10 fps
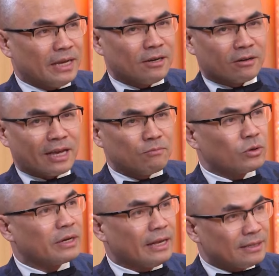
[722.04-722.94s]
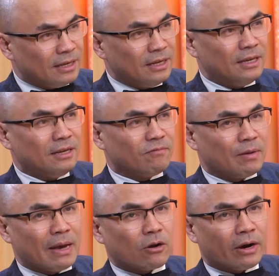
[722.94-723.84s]
để trở thành một nghệ sĩ
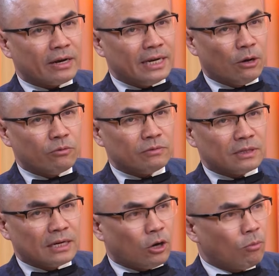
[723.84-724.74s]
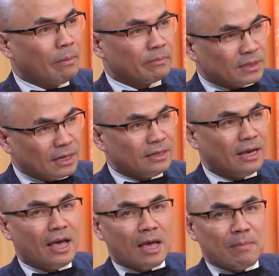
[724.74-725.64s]
vì bé có cái khiếu sân khấu bẩm sinh
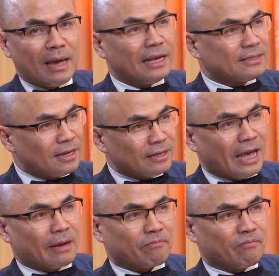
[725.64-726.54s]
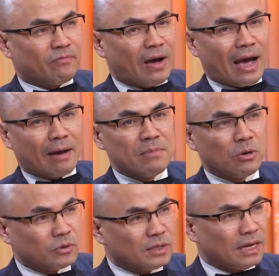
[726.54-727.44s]
bé lại xinh đẹp và
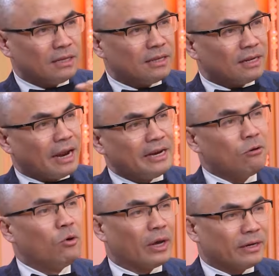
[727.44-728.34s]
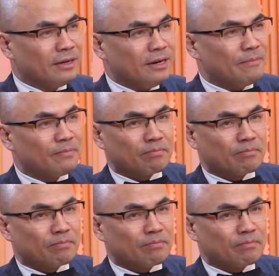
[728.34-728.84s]
biểu diễn rất là điêu luyện nữa